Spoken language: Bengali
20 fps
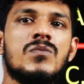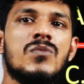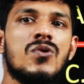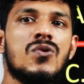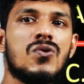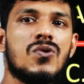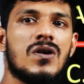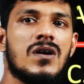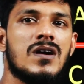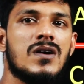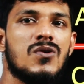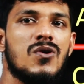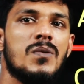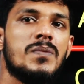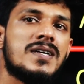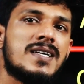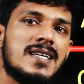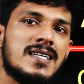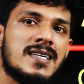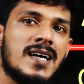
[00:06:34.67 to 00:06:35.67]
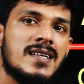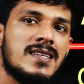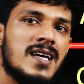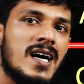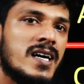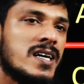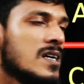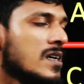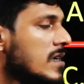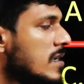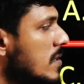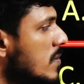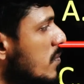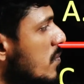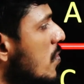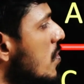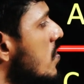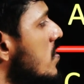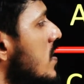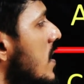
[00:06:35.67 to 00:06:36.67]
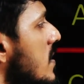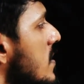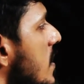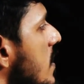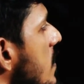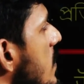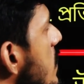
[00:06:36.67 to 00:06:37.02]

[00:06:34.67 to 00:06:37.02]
মুখ কবি কি সাজায় মুখ সাজায়